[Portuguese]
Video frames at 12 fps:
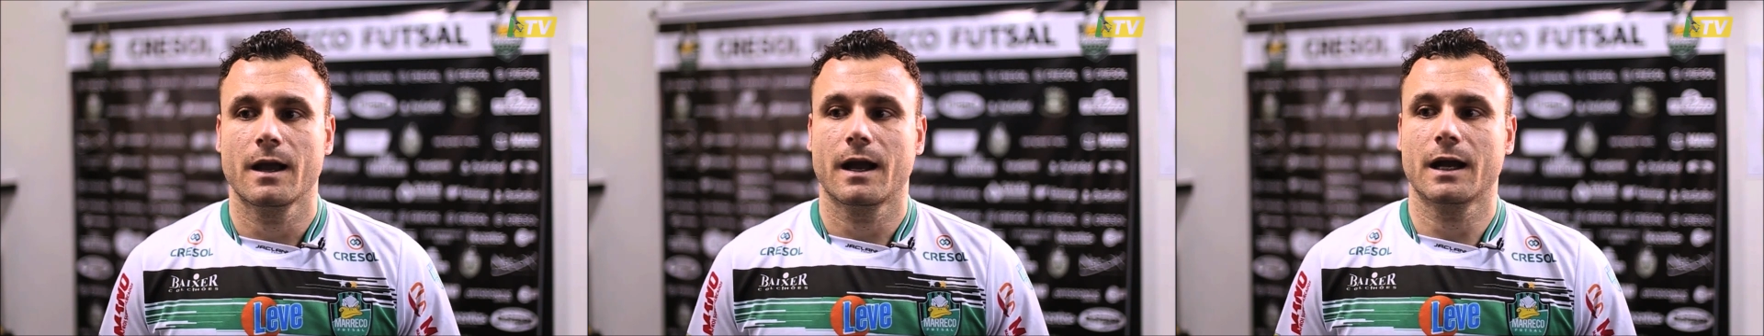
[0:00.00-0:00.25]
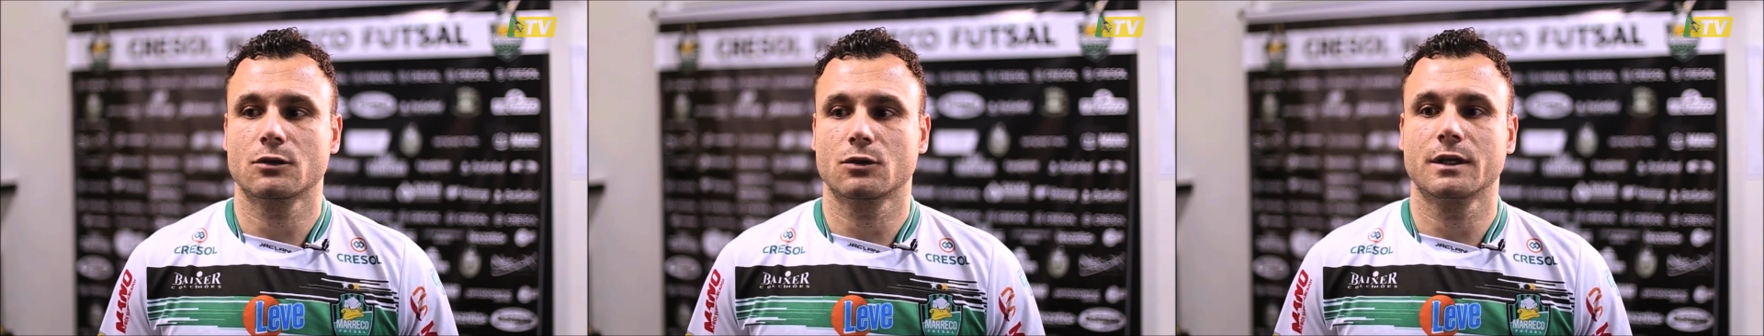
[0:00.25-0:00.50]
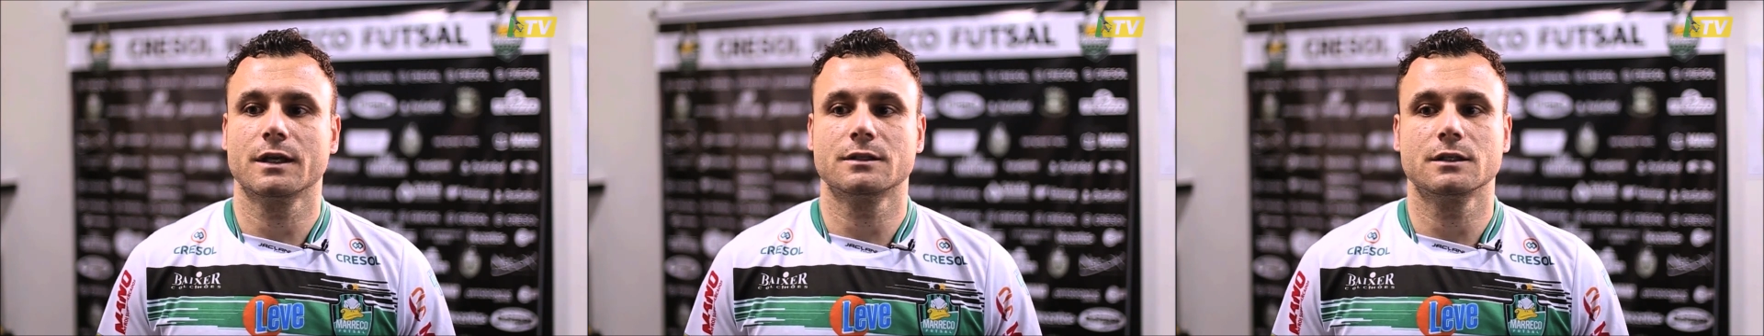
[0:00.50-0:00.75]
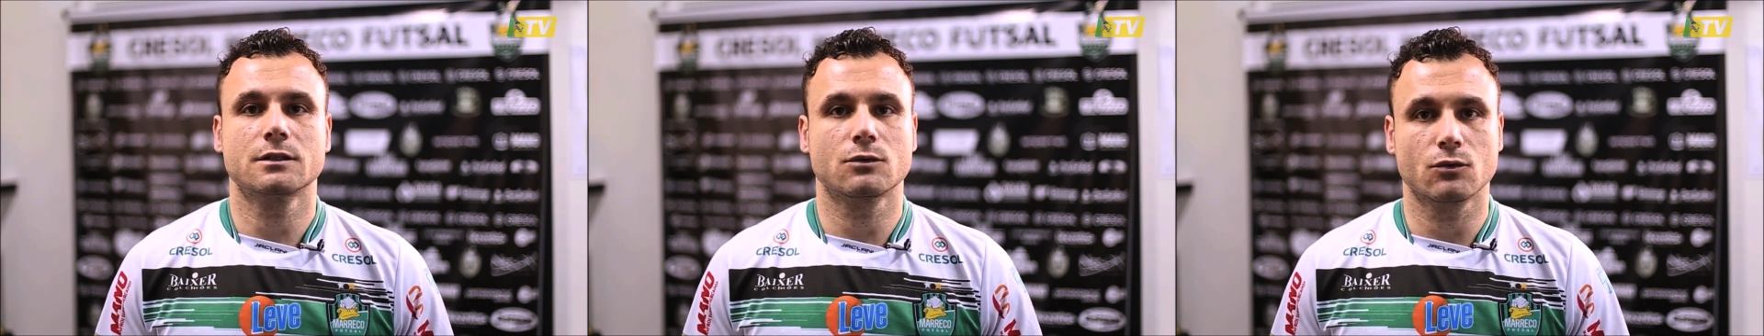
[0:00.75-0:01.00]
Acho que
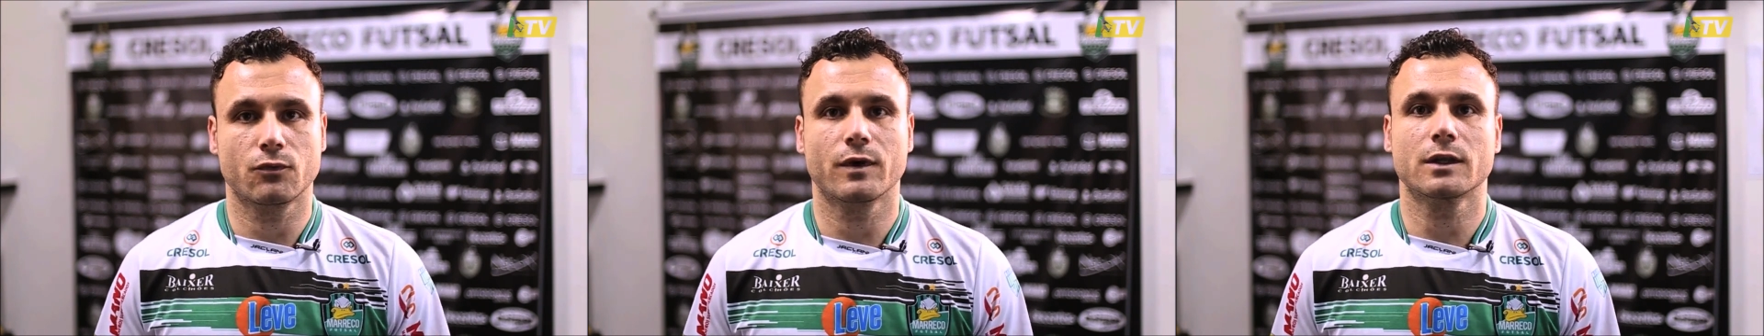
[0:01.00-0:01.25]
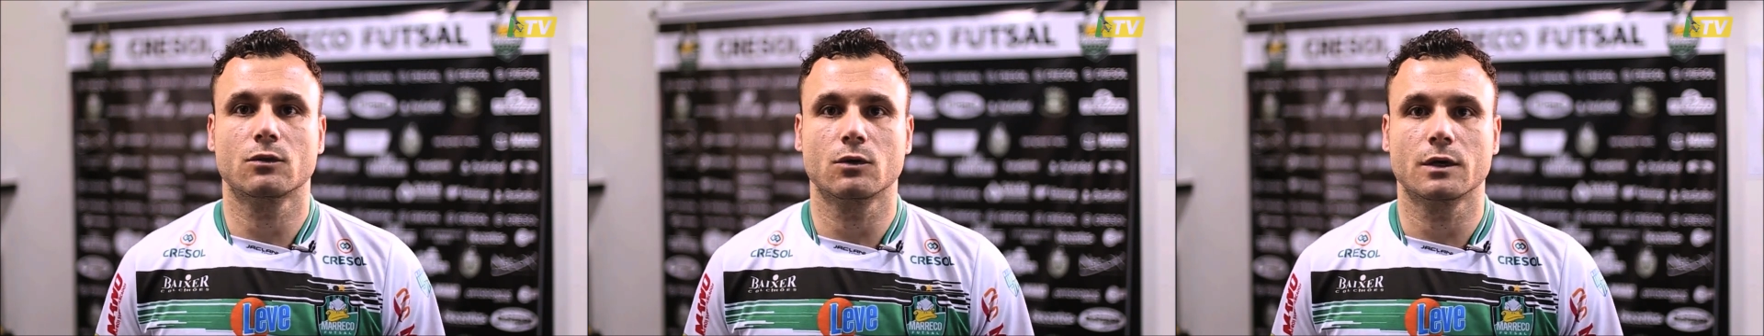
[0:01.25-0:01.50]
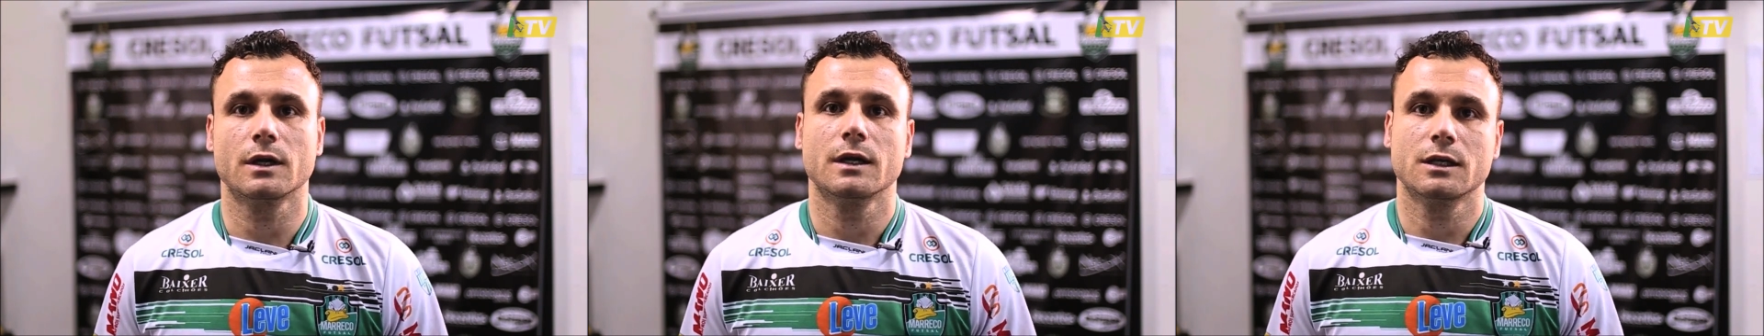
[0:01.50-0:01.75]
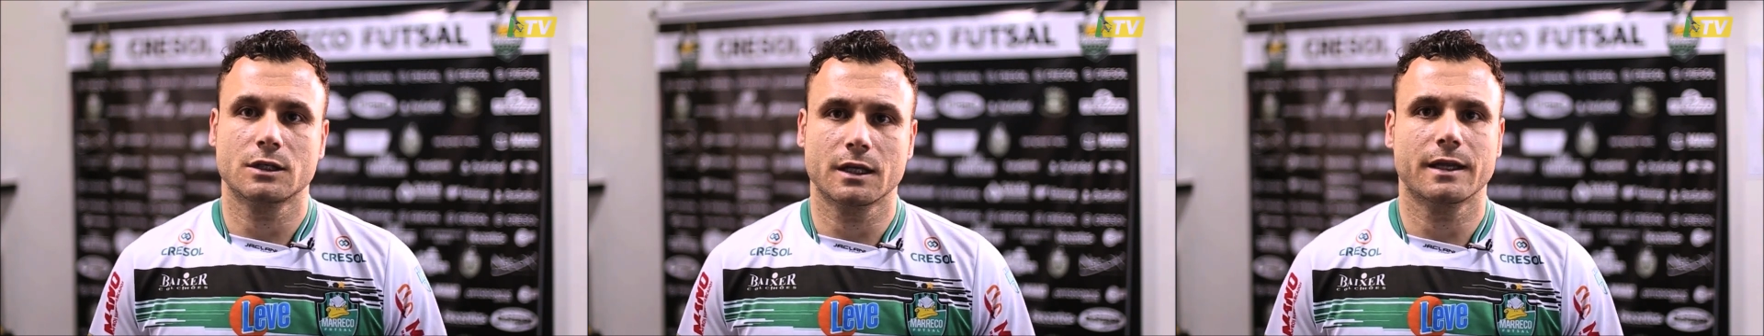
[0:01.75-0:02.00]
existe o fator
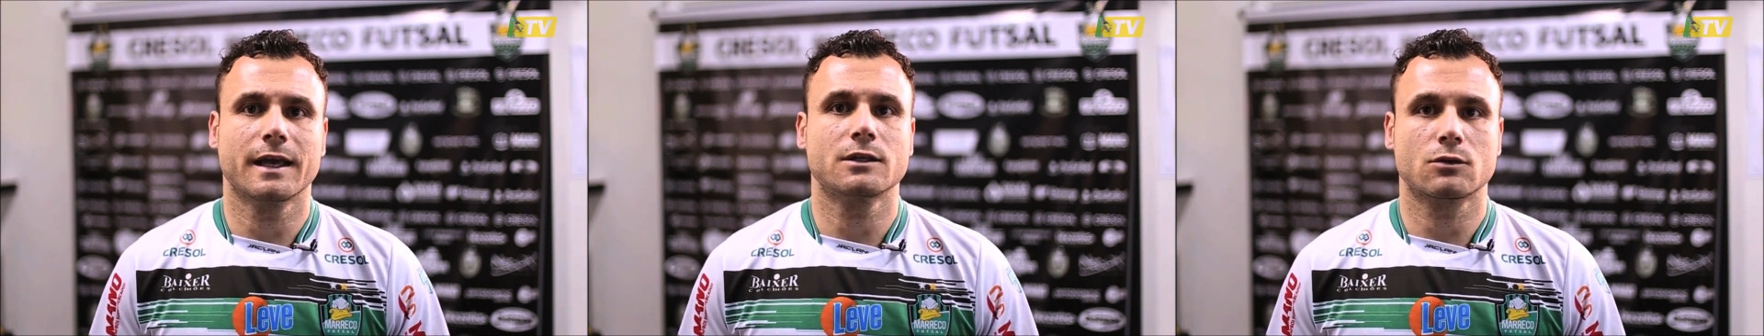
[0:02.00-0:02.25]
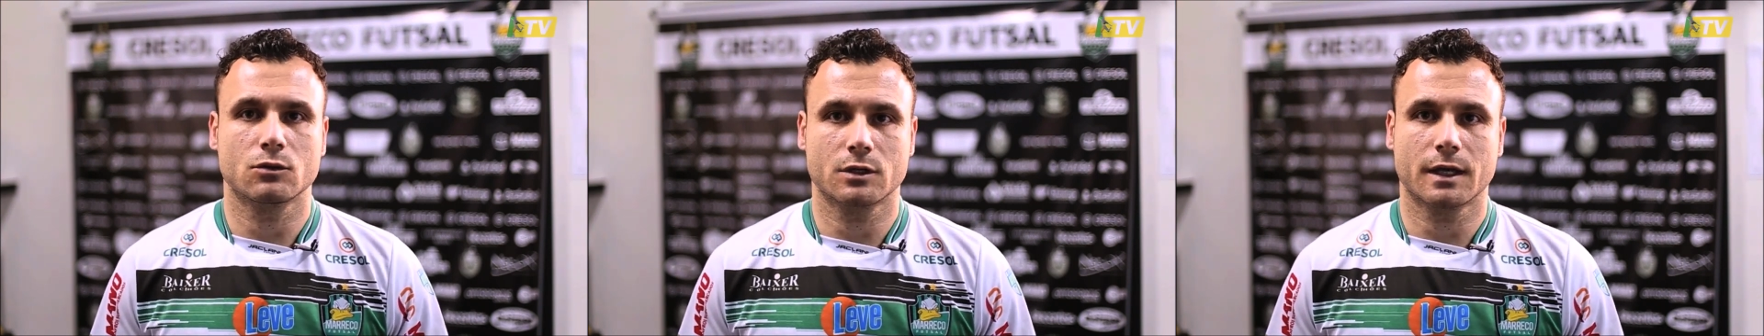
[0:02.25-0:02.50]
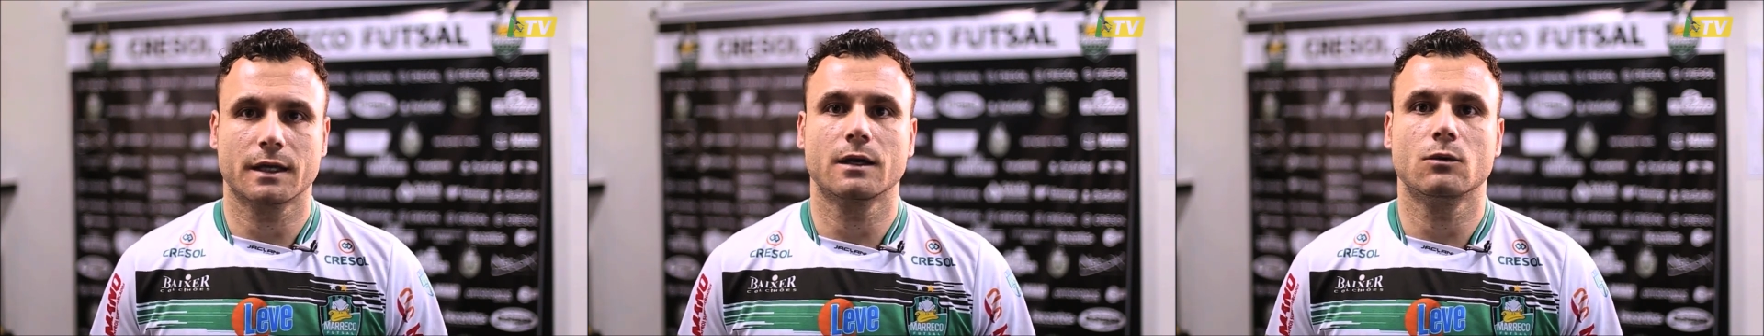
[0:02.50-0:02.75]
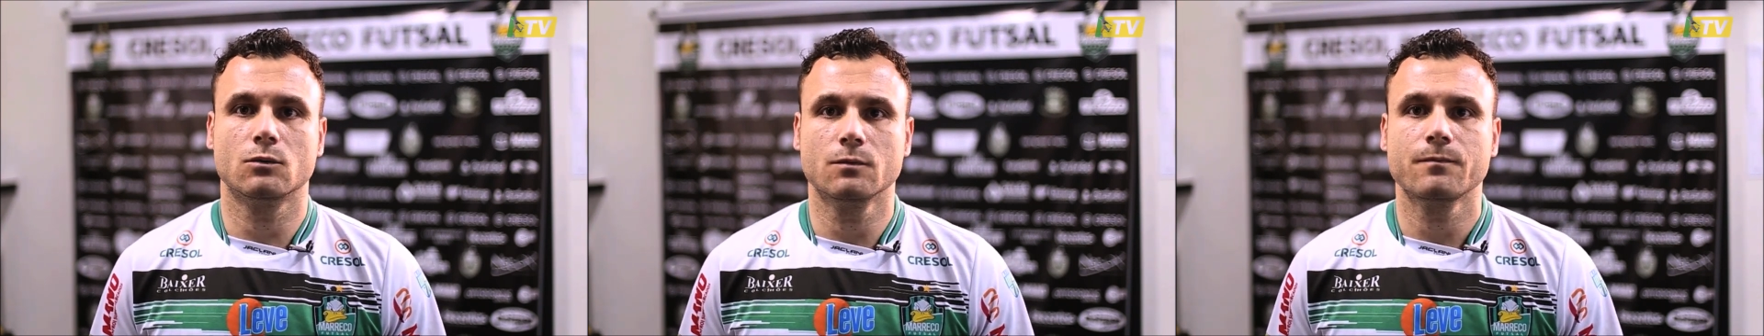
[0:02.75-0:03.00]
genético de cada
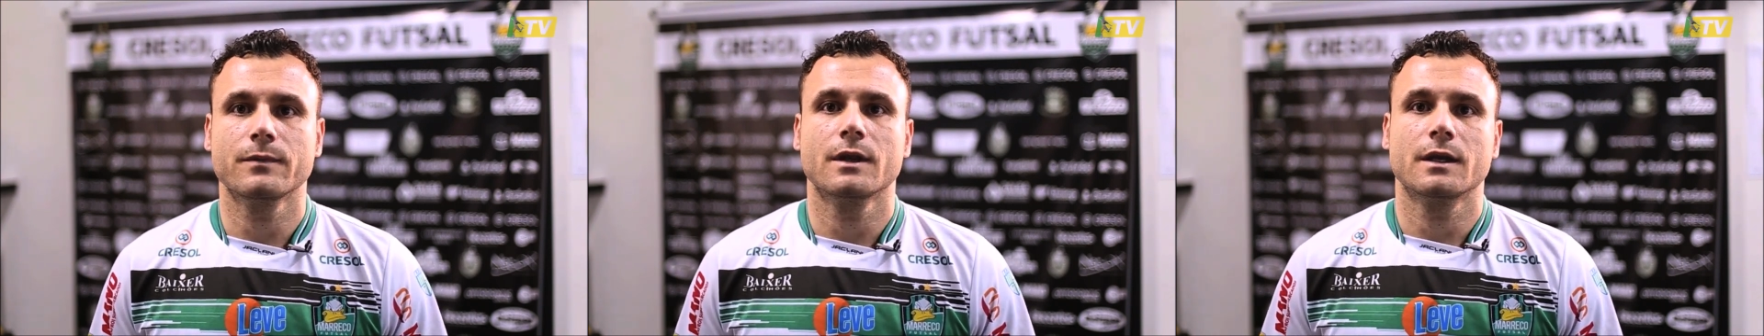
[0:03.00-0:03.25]
um,